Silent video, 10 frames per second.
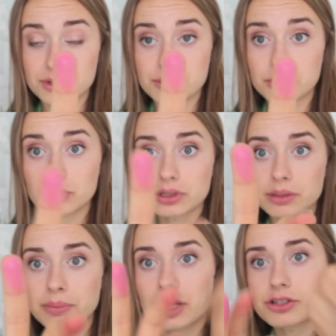бы неплохо
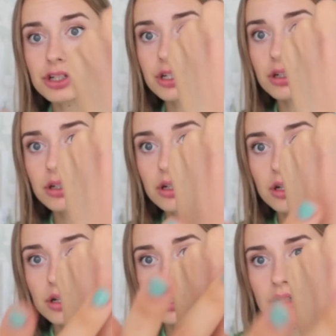на пальчике,
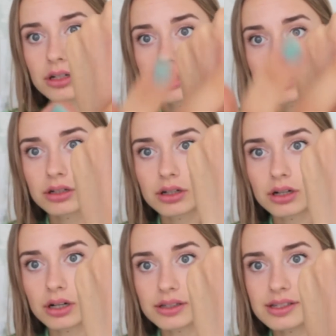
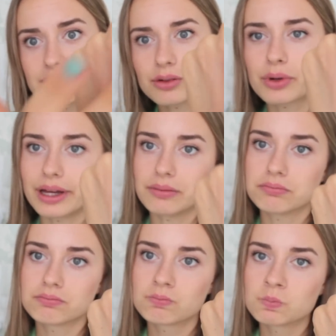а здесь окей.
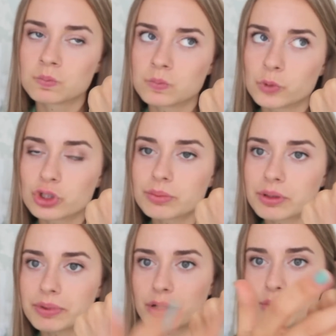Но это
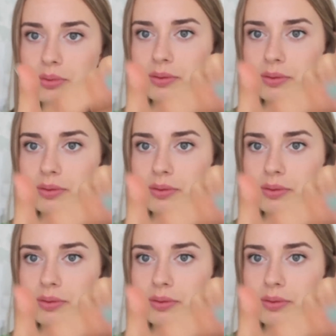был плохой